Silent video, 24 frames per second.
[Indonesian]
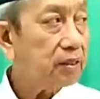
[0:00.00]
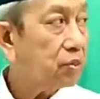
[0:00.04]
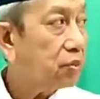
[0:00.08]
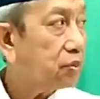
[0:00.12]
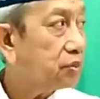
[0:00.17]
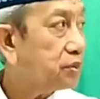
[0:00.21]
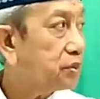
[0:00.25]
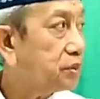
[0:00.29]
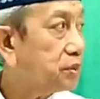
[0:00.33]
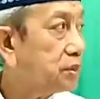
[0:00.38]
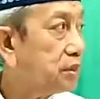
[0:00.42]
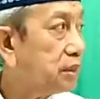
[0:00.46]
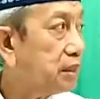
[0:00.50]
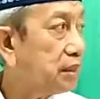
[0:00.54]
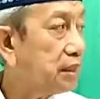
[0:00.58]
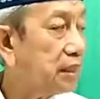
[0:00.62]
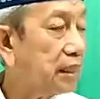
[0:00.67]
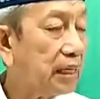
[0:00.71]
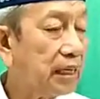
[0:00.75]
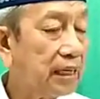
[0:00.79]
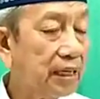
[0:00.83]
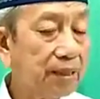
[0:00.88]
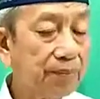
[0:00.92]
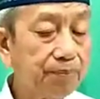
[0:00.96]
Dos
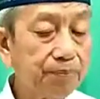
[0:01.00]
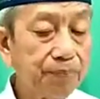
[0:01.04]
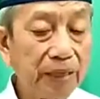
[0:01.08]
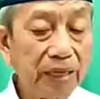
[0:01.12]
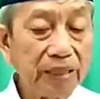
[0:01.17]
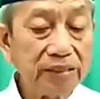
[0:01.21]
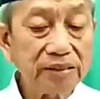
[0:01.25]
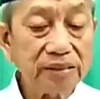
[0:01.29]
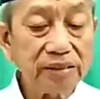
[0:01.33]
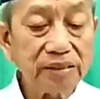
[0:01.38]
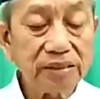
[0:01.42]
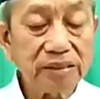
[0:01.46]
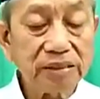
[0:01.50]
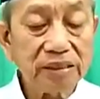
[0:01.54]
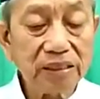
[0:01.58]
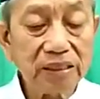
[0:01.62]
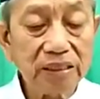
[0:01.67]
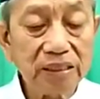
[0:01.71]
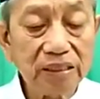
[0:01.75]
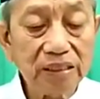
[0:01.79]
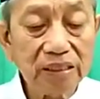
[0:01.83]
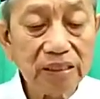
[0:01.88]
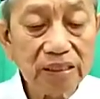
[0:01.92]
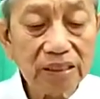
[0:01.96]
tiang
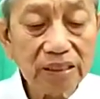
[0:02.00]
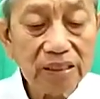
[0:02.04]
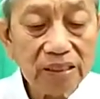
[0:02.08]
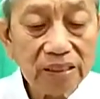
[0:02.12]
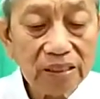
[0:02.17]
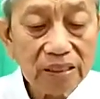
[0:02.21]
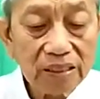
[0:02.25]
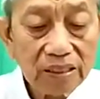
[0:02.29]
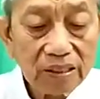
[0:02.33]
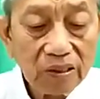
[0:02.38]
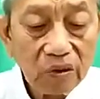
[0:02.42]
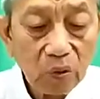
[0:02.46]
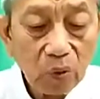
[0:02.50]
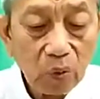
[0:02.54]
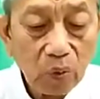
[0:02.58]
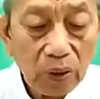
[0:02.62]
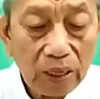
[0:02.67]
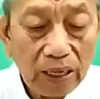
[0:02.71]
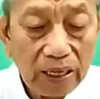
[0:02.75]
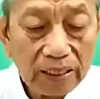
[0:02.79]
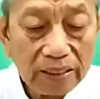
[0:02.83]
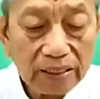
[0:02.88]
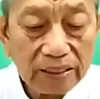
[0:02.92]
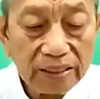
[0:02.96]
banci
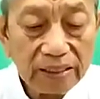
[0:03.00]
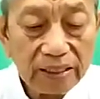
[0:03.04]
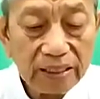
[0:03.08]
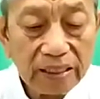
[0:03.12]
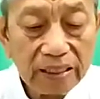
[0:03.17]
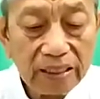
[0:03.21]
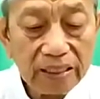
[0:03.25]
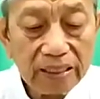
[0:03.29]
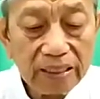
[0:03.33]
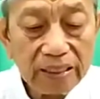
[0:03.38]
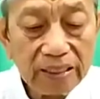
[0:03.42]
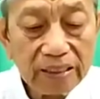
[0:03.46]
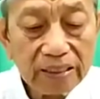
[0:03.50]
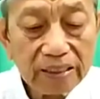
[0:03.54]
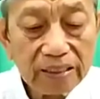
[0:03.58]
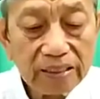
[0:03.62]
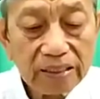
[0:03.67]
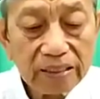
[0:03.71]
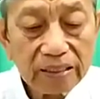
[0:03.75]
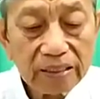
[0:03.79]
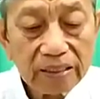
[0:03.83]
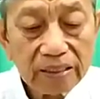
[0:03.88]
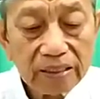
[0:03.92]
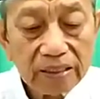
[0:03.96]
waria
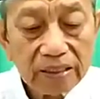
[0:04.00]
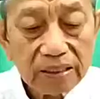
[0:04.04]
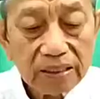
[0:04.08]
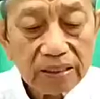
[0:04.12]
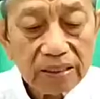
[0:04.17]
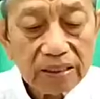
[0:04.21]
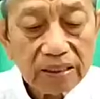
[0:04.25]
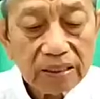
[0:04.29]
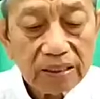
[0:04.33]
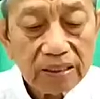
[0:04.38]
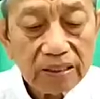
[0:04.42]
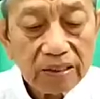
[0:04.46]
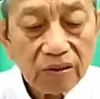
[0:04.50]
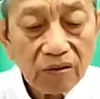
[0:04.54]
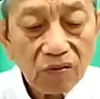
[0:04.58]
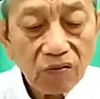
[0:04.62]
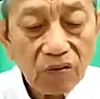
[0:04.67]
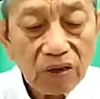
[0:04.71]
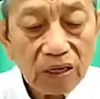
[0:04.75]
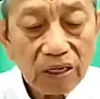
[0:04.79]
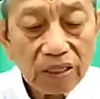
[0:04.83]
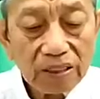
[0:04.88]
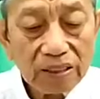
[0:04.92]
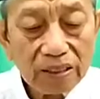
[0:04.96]

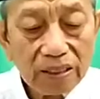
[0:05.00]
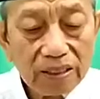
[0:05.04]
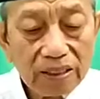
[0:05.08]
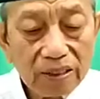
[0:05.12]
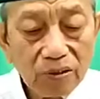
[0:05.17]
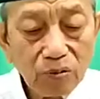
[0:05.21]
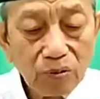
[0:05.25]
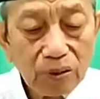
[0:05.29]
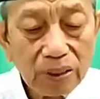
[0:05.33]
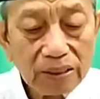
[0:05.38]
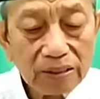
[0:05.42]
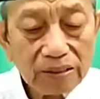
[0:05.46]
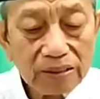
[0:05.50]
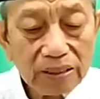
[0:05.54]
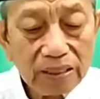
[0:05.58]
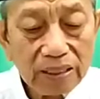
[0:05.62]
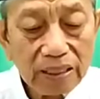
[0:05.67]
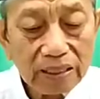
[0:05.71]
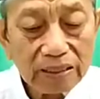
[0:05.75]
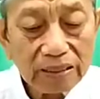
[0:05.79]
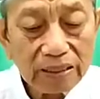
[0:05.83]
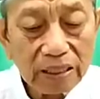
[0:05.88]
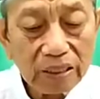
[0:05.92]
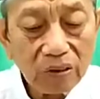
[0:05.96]
waria niku kan
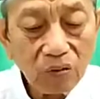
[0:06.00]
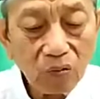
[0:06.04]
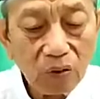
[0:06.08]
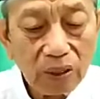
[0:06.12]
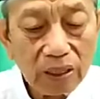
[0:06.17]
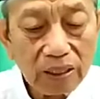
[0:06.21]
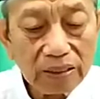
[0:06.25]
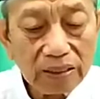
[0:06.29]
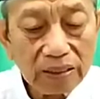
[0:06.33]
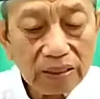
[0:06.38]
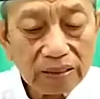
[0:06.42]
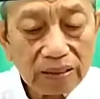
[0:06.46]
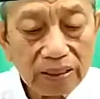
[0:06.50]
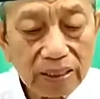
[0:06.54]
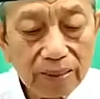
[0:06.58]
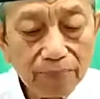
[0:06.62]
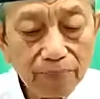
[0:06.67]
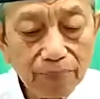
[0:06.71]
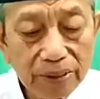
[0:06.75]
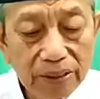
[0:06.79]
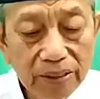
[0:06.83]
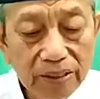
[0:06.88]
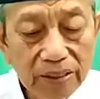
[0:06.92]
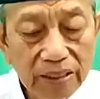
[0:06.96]
singkatan
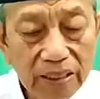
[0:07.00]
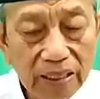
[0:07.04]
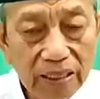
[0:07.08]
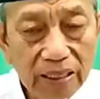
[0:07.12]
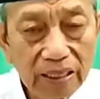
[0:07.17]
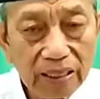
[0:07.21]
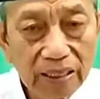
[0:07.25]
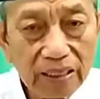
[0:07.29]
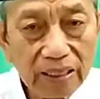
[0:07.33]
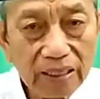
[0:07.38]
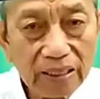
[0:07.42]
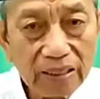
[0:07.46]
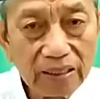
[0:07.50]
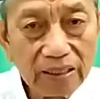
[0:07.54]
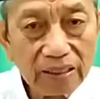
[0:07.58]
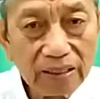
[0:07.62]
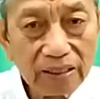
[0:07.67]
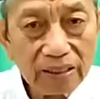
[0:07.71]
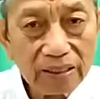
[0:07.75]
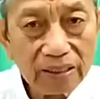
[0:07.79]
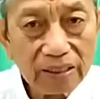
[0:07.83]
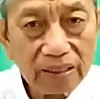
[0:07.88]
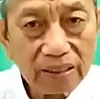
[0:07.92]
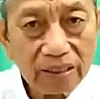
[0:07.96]
wanita pria
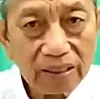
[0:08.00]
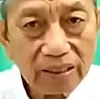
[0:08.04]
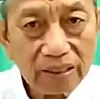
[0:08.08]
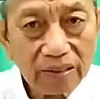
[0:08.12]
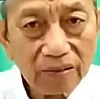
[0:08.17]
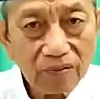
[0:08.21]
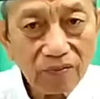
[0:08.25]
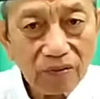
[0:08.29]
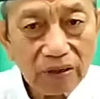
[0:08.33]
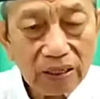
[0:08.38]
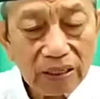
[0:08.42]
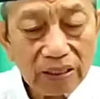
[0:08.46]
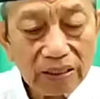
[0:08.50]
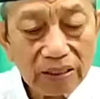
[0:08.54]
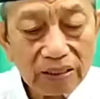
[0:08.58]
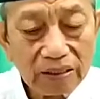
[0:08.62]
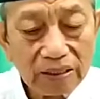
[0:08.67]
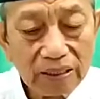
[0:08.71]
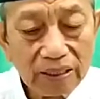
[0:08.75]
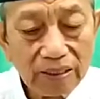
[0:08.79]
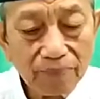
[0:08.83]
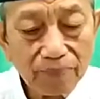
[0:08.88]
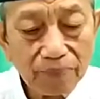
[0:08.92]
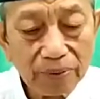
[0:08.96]
uh,
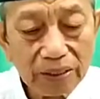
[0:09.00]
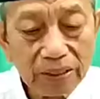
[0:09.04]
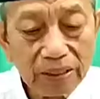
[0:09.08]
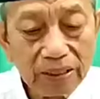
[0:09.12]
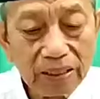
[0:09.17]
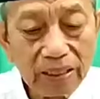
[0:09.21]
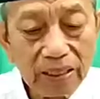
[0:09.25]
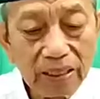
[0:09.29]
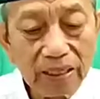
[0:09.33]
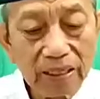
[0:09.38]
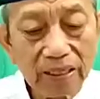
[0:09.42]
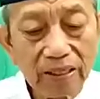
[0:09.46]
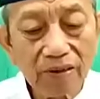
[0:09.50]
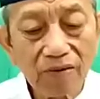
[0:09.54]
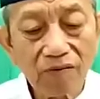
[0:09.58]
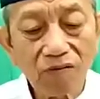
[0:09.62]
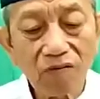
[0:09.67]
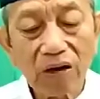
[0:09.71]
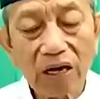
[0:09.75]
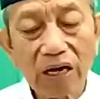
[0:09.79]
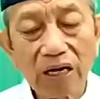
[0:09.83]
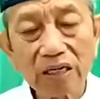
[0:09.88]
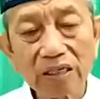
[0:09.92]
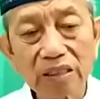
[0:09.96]
wanita pria
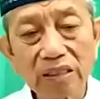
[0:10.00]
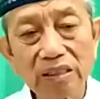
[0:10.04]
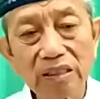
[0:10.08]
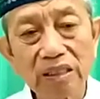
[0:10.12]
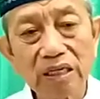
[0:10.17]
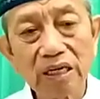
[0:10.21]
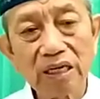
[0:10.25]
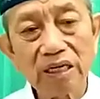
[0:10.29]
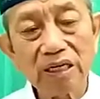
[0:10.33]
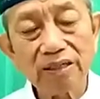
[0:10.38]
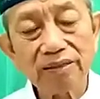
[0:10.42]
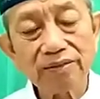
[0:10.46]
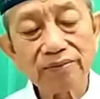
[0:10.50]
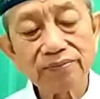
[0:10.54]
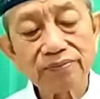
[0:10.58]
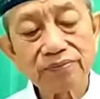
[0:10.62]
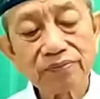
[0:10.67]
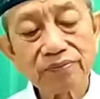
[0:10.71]
waria